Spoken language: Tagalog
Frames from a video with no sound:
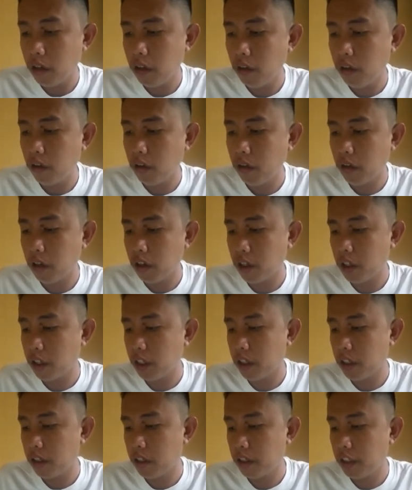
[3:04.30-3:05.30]

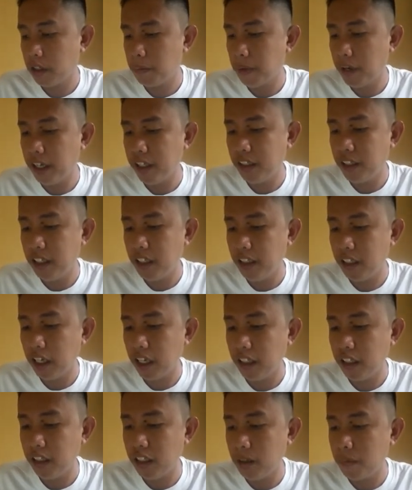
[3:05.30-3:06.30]
or dividing
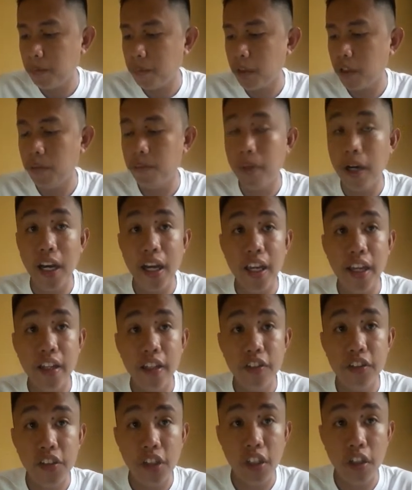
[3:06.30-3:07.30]
any number by
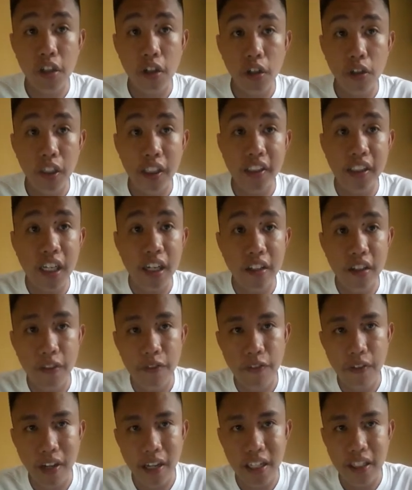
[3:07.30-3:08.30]
0 is
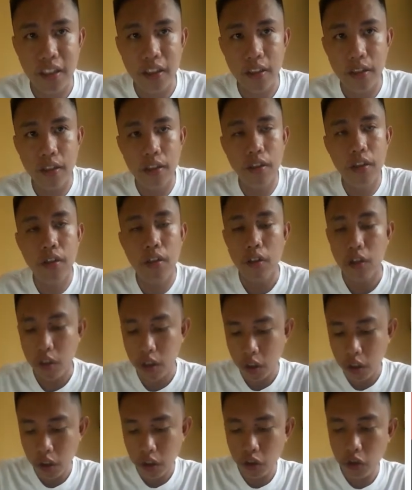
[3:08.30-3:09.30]
undefined.
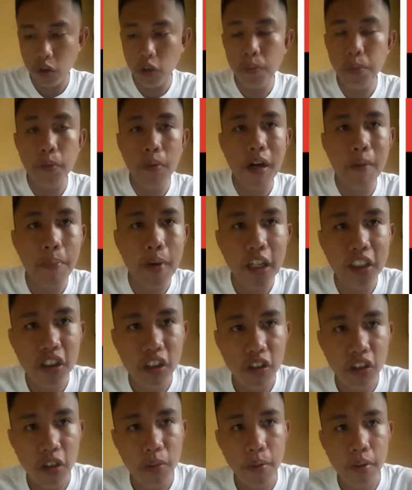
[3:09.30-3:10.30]
So, doon pumapasok
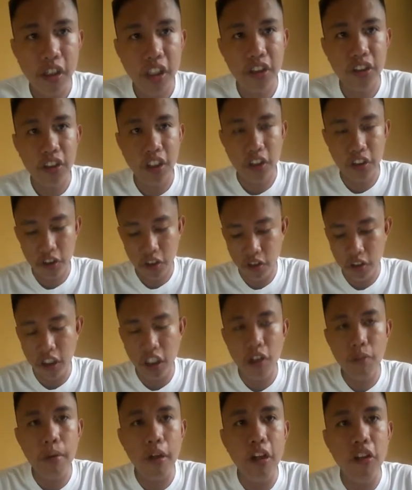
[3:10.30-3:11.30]
yung domain restriction.
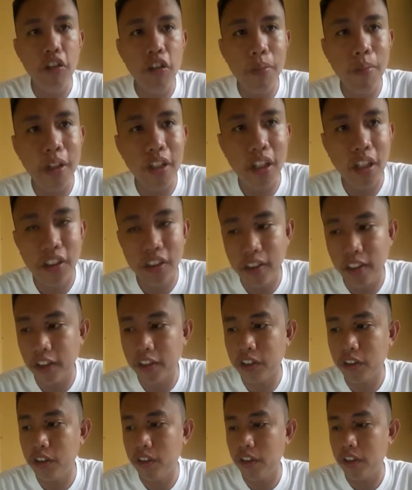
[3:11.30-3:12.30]
Ano ba yung domain
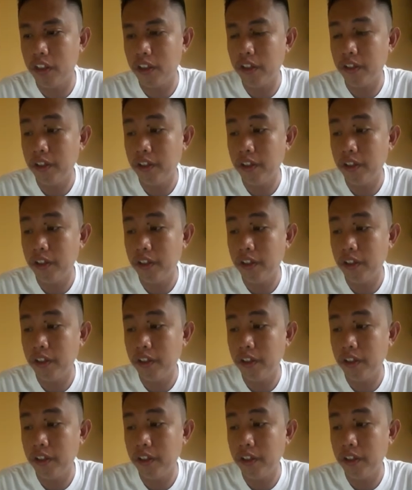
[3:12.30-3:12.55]
restriction?